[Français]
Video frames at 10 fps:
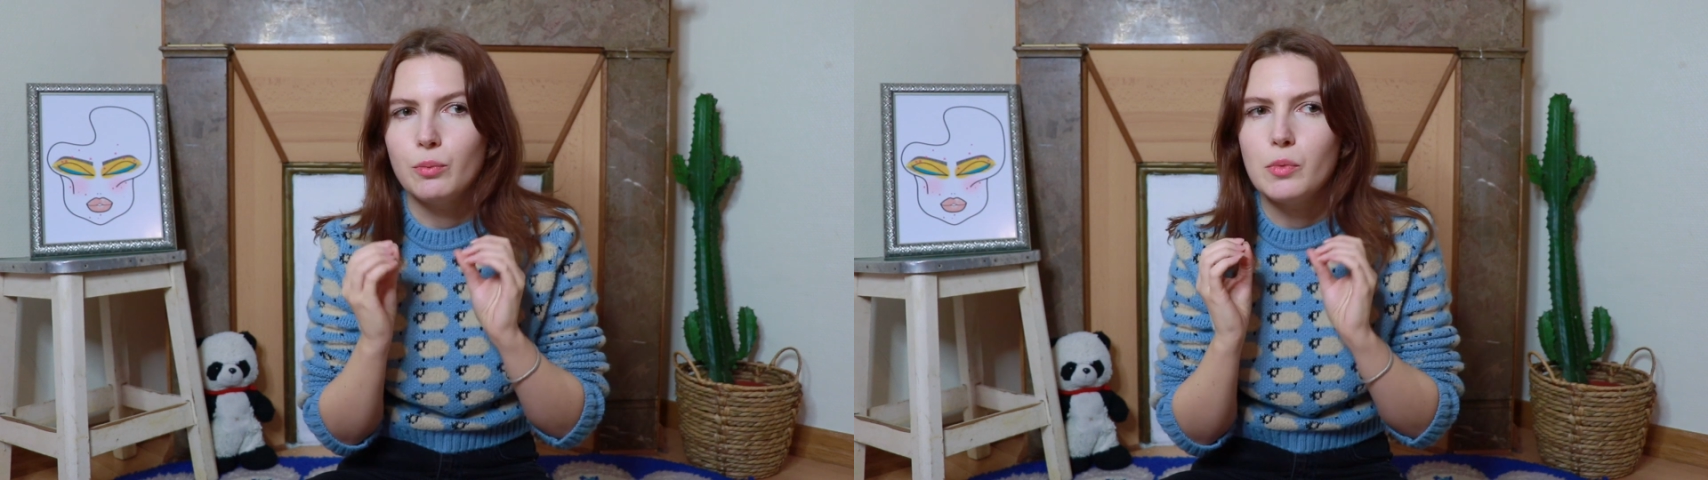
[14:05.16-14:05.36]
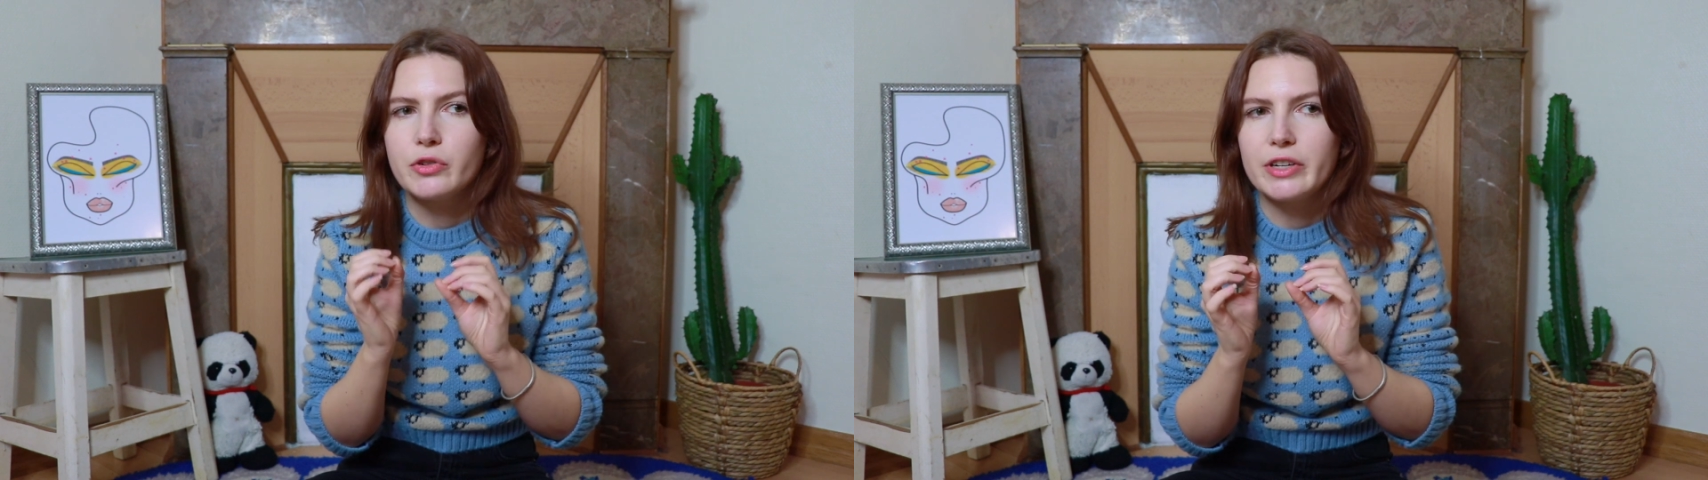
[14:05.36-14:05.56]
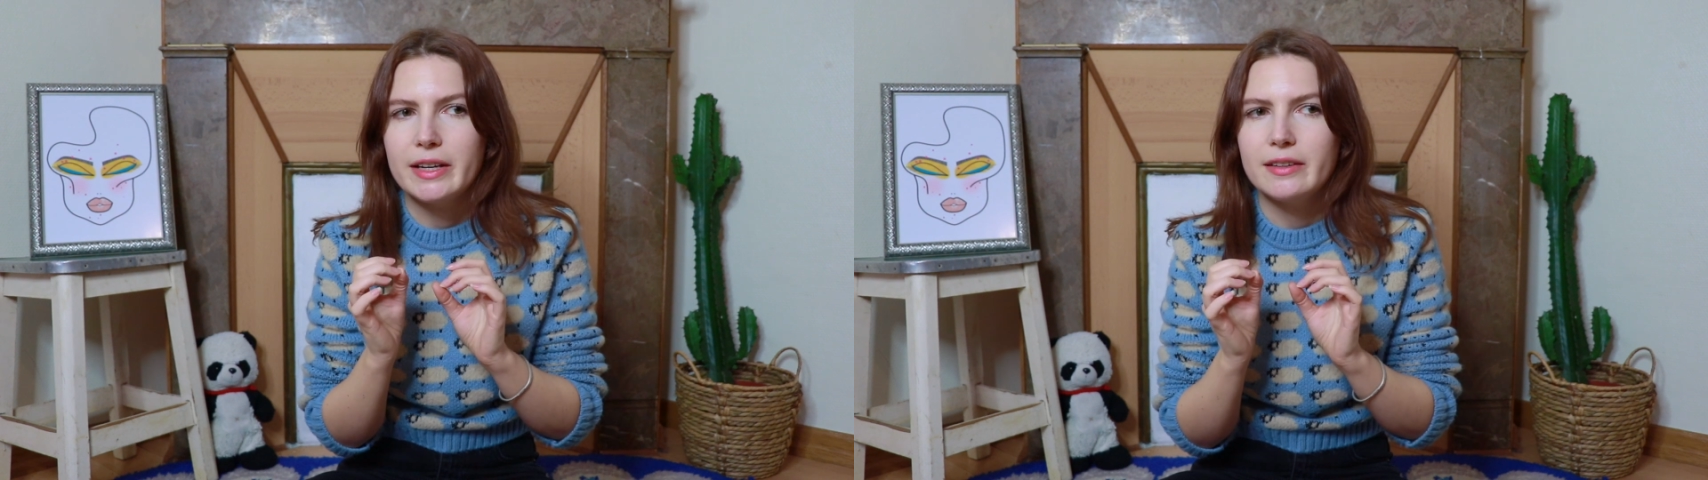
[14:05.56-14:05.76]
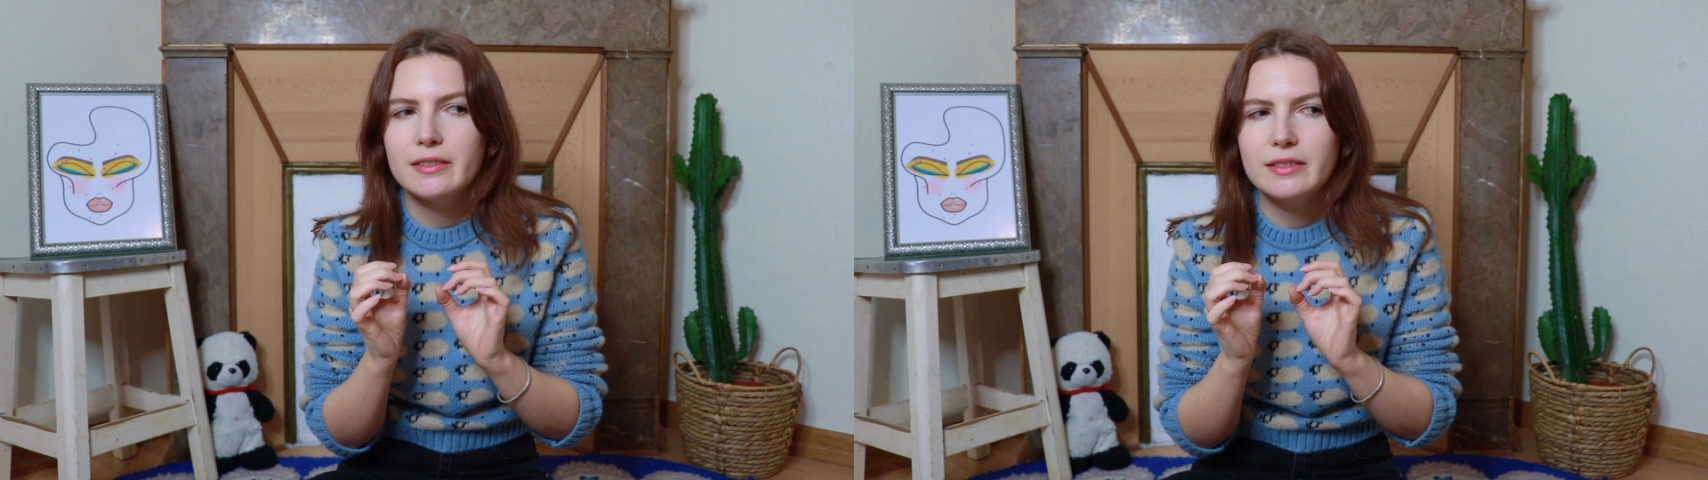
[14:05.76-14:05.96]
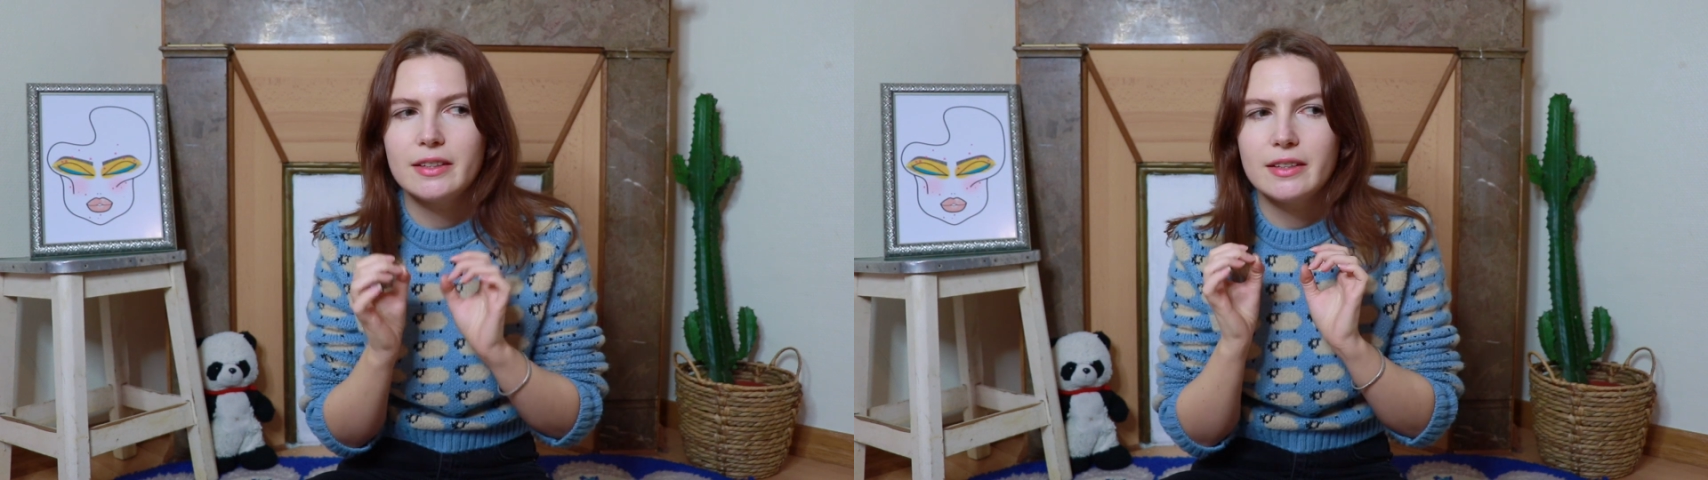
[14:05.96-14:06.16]
mangeait
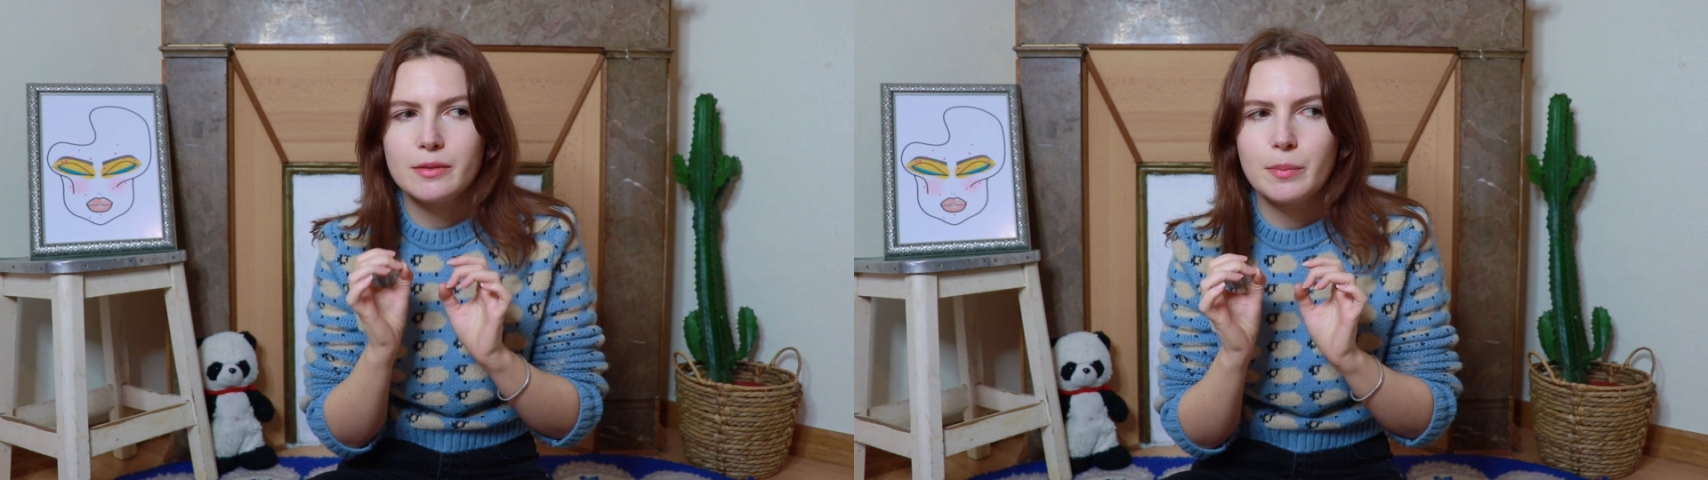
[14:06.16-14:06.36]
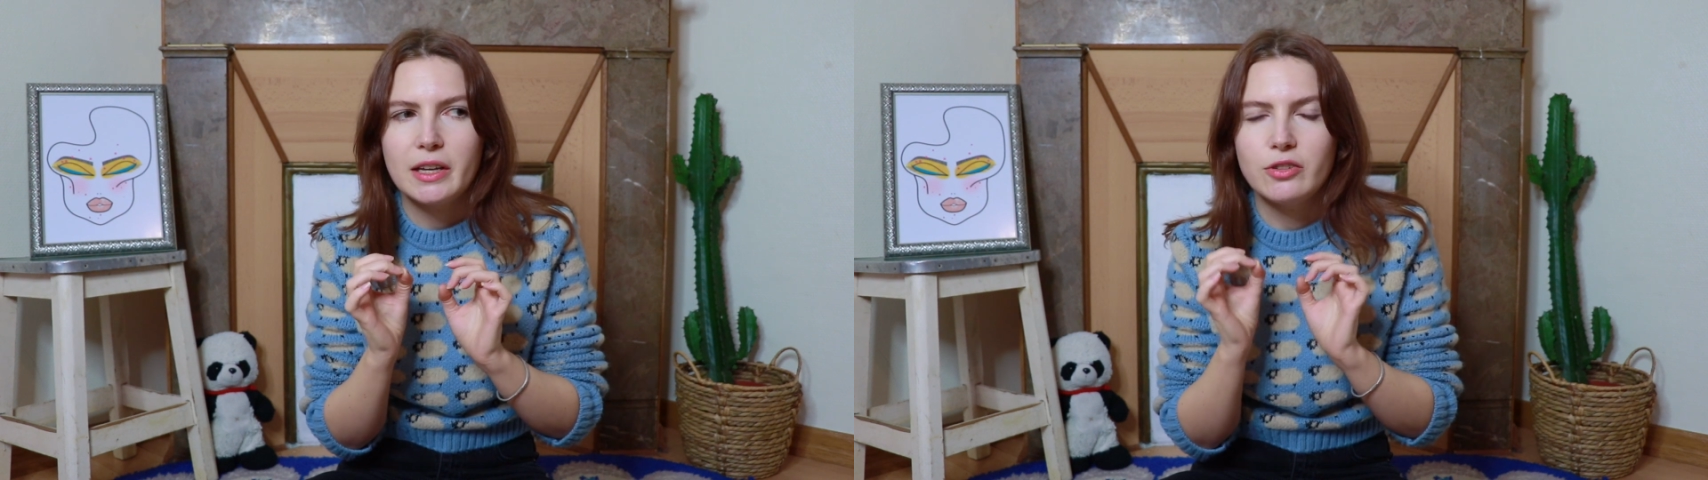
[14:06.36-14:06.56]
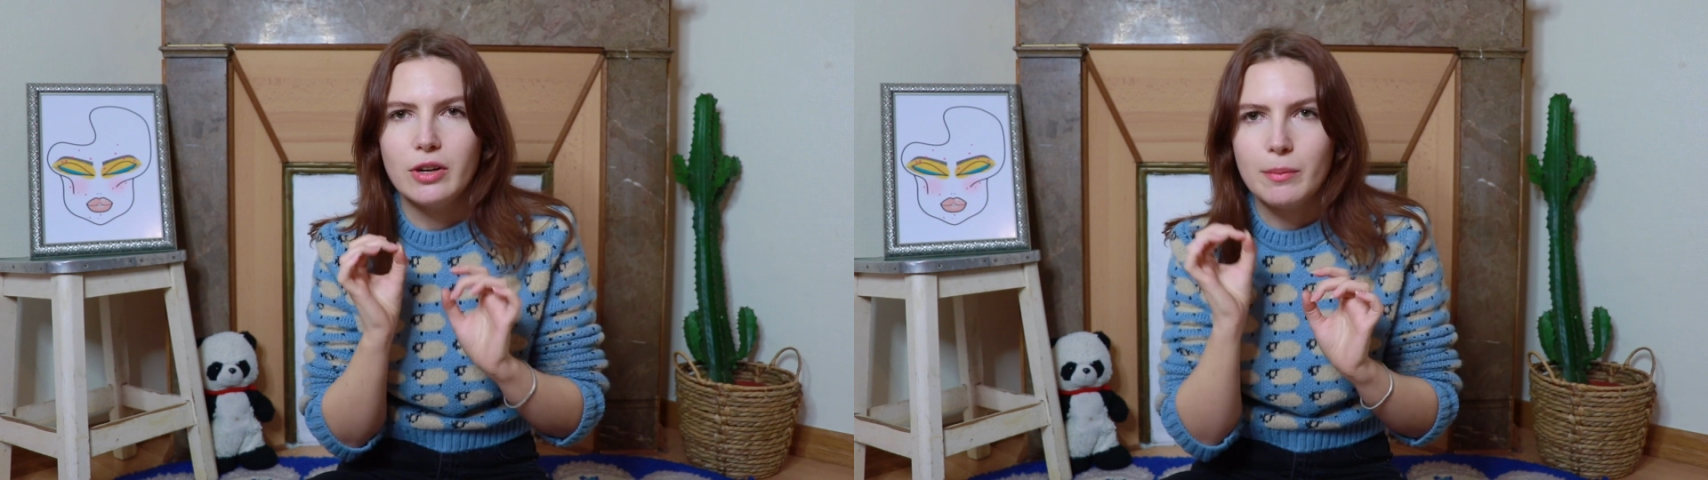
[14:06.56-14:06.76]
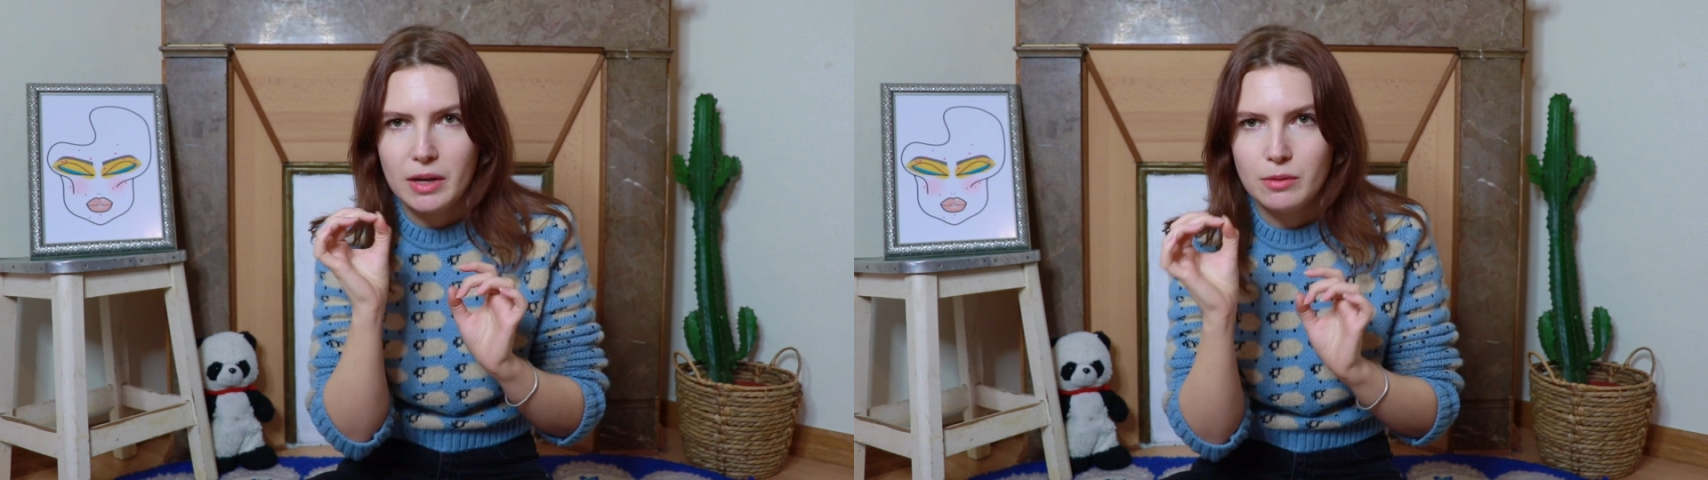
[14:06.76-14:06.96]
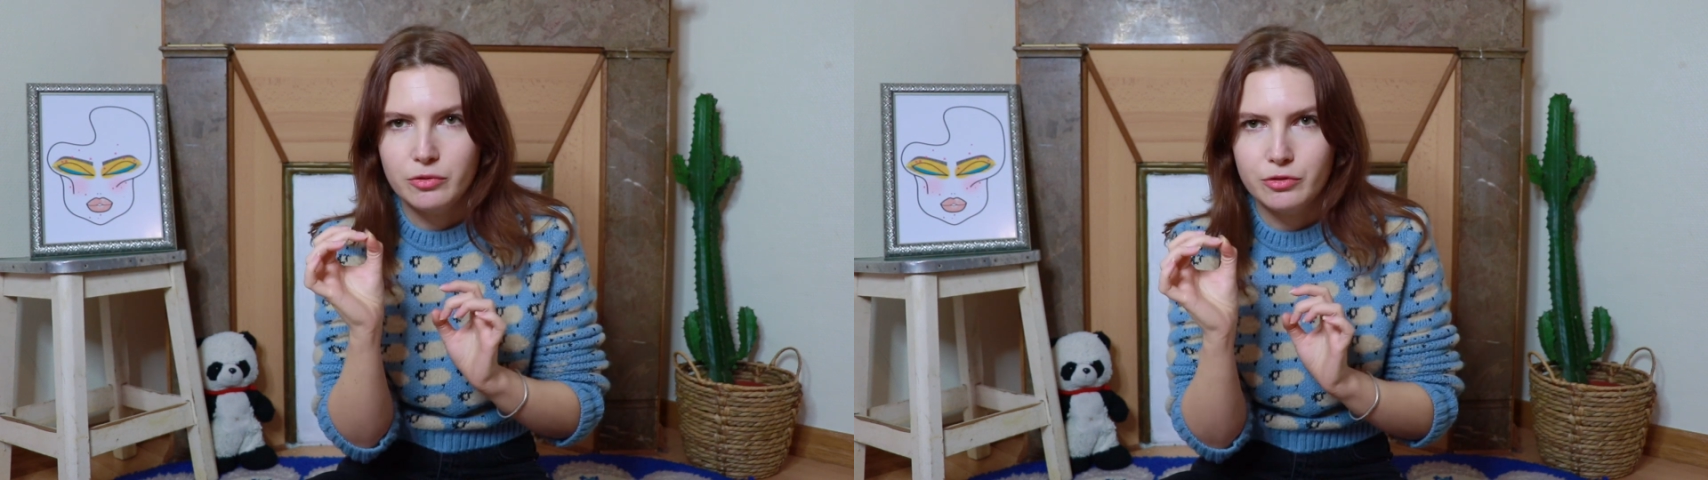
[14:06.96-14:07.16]
exprès de la
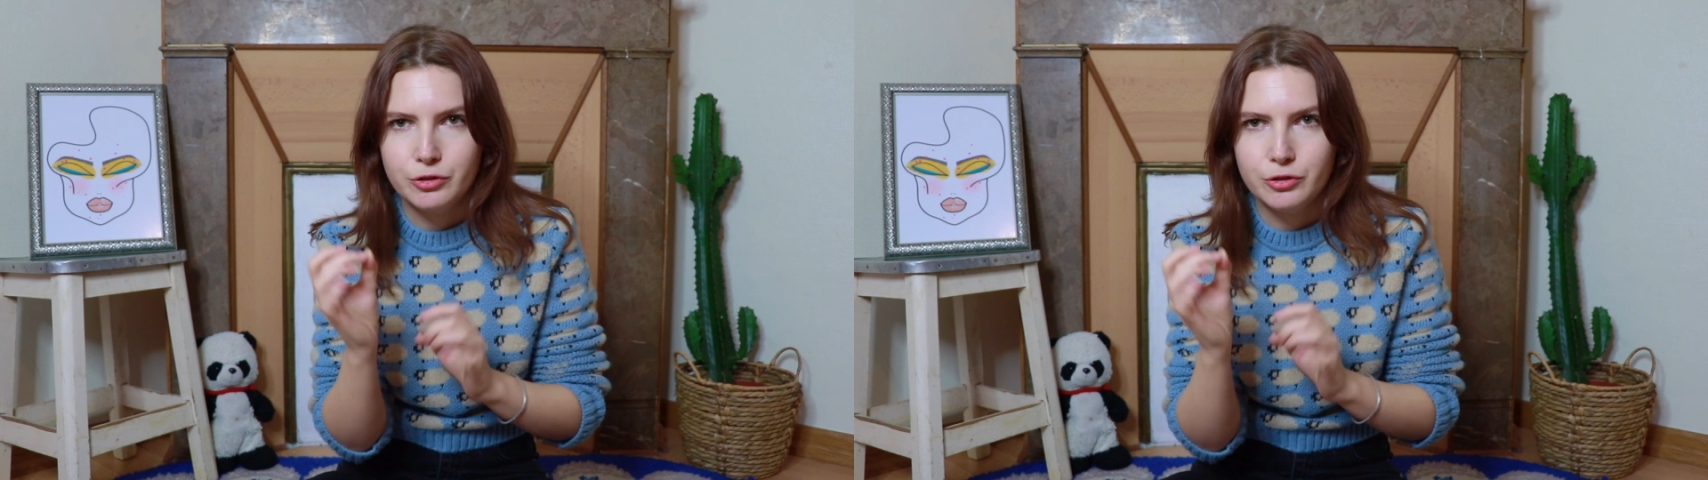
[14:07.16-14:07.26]
malbouffe